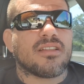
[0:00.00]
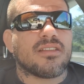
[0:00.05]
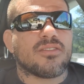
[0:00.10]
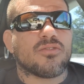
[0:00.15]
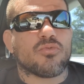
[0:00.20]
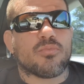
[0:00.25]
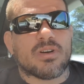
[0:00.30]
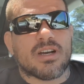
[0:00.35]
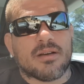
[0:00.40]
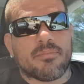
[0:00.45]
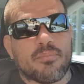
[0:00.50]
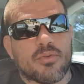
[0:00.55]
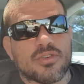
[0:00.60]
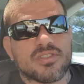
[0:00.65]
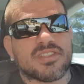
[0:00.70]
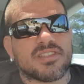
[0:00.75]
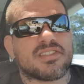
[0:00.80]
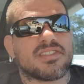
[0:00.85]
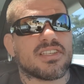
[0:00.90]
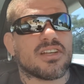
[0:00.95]
numa
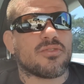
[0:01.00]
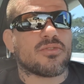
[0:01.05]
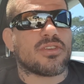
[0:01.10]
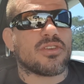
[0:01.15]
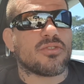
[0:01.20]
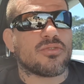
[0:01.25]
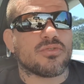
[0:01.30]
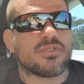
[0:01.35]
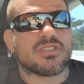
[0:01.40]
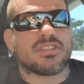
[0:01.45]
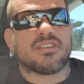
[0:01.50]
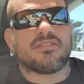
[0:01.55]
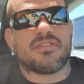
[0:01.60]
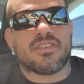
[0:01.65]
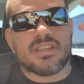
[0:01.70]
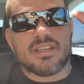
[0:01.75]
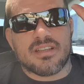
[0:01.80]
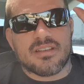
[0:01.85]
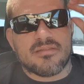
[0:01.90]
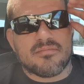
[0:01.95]
posição que
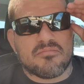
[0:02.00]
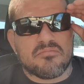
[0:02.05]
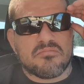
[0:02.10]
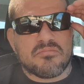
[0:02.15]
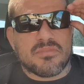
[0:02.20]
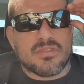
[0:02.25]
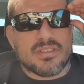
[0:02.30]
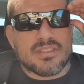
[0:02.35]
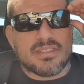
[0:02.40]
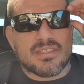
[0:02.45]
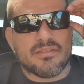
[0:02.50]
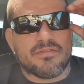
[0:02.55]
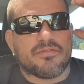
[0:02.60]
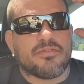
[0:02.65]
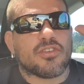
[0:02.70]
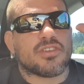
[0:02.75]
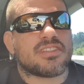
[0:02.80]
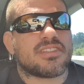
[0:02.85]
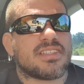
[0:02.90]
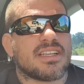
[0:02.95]
inclusive se
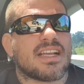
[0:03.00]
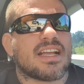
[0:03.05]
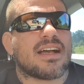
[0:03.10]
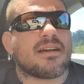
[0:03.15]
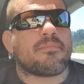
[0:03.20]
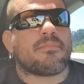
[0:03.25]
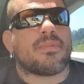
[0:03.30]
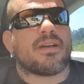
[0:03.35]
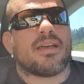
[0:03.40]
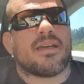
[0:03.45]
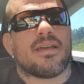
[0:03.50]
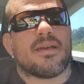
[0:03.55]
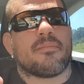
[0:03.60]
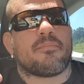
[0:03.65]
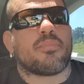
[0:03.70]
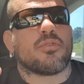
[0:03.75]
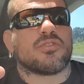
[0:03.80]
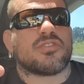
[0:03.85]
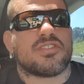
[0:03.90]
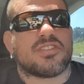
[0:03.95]
fosse é,
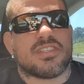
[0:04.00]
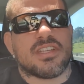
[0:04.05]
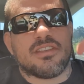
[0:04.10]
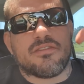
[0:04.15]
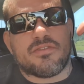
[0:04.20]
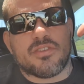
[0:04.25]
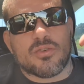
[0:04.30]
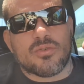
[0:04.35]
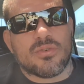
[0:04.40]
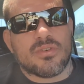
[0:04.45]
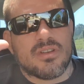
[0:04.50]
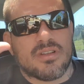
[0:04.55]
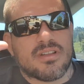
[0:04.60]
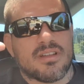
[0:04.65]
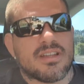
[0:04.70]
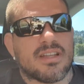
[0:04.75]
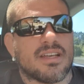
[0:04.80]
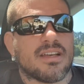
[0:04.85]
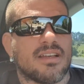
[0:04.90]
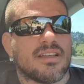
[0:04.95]
possível
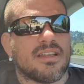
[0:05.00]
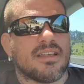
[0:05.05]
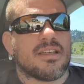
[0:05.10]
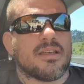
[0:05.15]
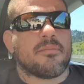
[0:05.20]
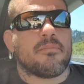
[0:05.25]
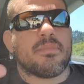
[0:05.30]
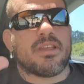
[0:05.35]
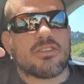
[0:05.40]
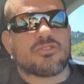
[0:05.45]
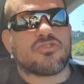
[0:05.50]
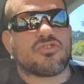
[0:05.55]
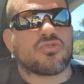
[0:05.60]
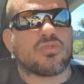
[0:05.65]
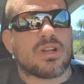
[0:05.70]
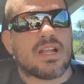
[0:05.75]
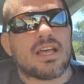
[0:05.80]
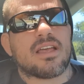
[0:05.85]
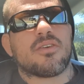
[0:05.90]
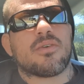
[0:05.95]
né,
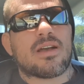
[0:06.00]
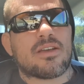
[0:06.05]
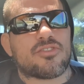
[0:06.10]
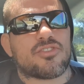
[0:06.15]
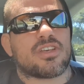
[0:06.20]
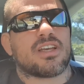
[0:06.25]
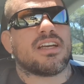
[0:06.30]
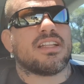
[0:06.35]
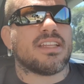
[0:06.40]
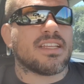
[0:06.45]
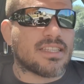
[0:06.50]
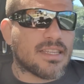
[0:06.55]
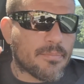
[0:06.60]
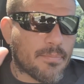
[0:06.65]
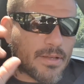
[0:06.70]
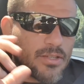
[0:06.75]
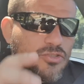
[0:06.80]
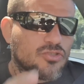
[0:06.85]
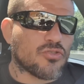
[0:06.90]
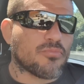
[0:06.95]
mensurar, eu acho que a Anitta
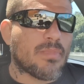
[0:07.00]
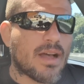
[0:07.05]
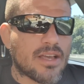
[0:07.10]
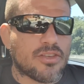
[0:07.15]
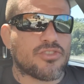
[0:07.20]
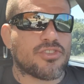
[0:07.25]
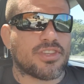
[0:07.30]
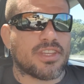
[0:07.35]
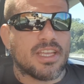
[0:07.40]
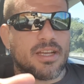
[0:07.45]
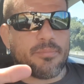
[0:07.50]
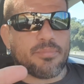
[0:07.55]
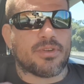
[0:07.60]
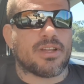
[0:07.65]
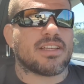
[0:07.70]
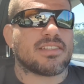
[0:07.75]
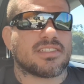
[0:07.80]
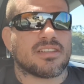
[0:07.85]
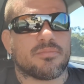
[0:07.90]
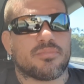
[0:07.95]
passou mais tempo
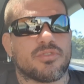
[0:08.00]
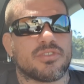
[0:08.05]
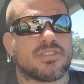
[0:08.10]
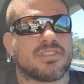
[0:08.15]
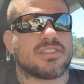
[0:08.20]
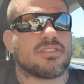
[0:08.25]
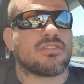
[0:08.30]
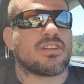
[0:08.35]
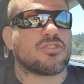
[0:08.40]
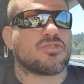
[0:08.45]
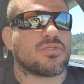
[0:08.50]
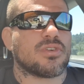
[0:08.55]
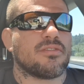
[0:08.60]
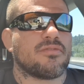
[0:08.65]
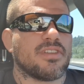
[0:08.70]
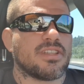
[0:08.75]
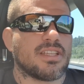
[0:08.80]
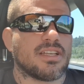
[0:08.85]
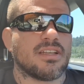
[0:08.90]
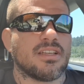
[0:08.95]
nessa posição na sua
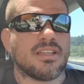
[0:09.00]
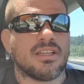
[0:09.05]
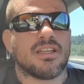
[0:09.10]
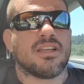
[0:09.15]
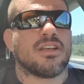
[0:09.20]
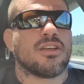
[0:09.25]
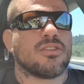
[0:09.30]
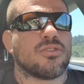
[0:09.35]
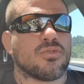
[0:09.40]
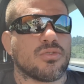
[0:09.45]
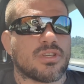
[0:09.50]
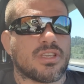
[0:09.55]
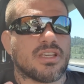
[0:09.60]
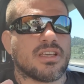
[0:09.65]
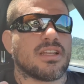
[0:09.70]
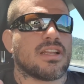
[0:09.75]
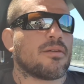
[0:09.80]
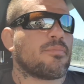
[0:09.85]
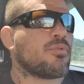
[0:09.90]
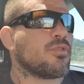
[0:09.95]
vida do
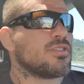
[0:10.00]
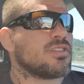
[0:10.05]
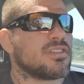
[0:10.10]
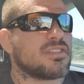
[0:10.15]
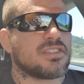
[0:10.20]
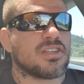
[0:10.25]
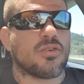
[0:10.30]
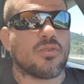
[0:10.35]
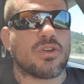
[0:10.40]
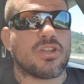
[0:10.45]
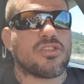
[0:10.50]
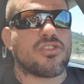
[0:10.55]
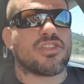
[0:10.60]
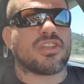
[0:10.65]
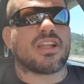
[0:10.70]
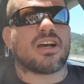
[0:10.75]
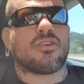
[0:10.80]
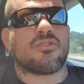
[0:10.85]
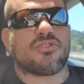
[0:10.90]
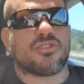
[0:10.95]
que na posição
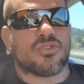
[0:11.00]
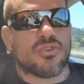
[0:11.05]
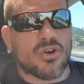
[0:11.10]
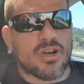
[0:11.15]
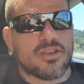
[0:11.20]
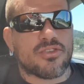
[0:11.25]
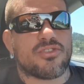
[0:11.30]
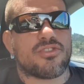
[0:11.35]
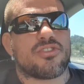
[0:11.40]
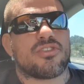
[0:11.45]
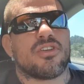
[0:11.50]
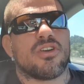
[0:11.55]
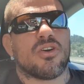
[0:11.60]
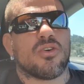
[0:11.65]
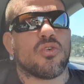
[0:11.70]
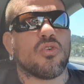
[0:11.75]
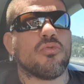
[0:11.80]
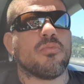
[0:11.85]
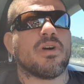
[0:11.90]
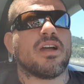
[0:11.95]
original de nós,
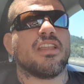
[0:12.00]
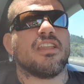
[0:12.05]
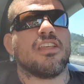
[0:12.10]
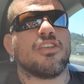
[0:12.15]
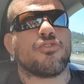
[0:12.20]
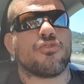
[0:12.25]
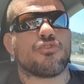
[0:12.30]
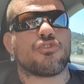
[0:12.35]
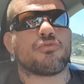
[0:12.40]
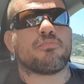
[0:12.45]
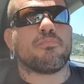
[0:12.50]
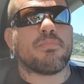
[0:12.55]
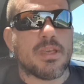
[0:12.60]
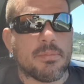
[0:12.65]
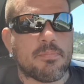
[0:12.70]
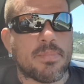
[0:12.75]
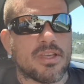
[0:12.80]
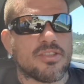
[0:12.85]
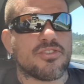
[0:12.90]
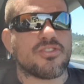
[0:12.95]
humanídeos
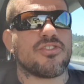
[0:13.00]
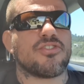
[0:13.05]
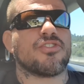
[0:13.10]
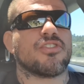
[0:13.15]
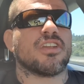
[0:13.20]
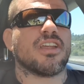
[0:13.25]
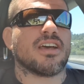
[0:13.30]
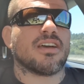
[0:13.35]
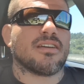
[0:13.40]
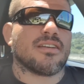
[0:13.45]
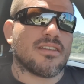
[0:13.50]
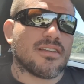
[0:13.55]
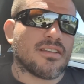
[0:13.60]
bípedes, né?